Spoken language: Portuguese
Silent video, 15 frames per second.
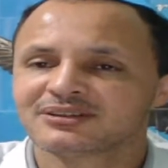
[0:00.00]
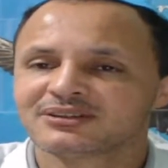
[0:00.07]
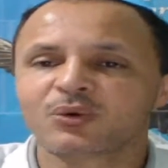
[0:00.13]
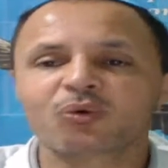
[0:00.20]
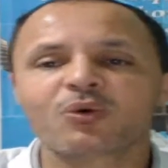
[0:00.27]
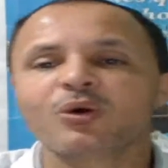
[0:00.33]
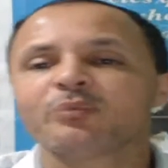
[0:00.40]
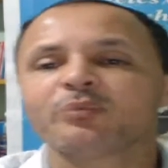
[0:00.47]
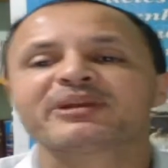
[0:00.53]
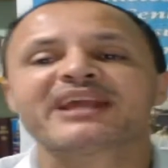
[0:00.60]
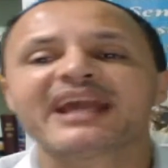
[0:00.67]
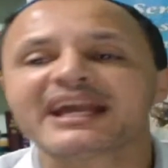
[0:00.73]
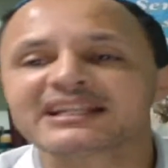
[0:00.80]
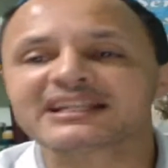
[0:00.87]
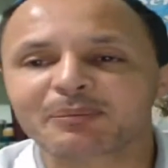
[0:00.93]
não
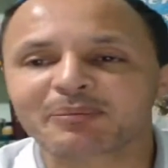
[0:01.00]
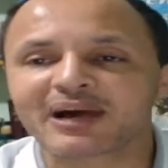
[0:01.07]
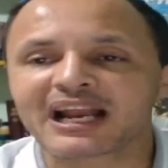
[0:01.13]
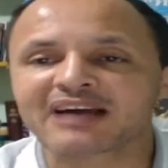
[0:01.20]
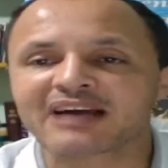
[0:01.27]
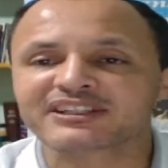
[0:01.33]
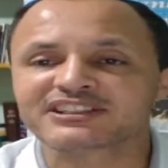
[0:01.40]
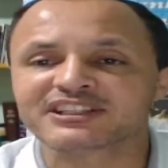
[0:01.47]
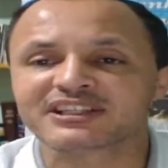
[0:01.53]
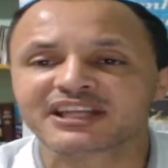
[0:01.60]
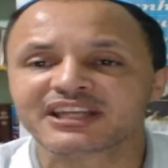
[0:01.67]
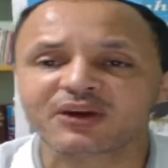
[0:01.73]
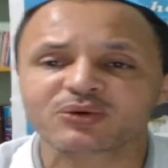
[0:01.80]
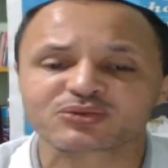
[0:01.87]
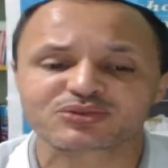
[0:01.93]
compreende a palavra de
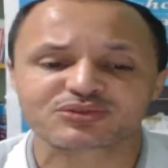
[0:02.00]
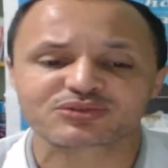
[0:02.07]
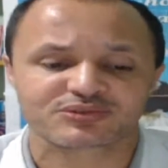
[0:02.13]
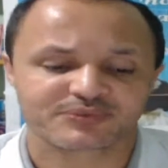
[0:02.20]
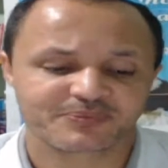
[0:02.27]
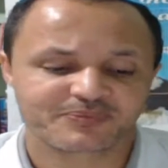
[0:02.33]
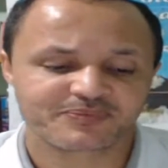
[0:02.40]
Deus,